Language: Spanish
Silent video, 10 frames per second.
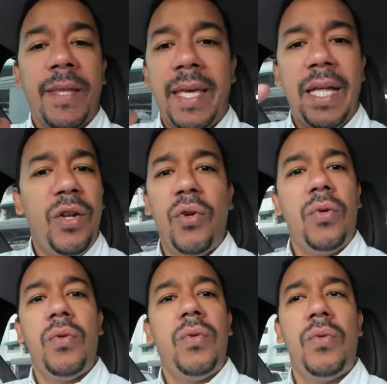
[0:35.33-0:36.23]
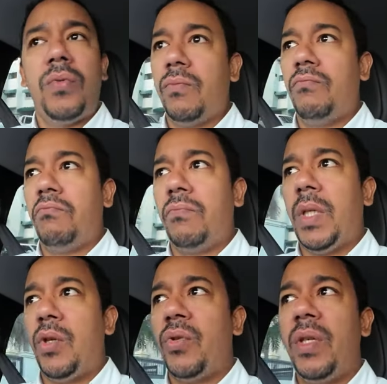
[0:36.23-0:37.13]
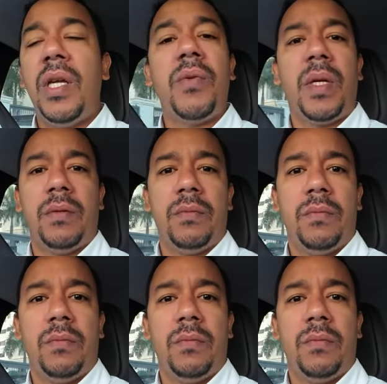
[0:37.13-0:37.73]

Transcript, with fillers: que no, que no sirven,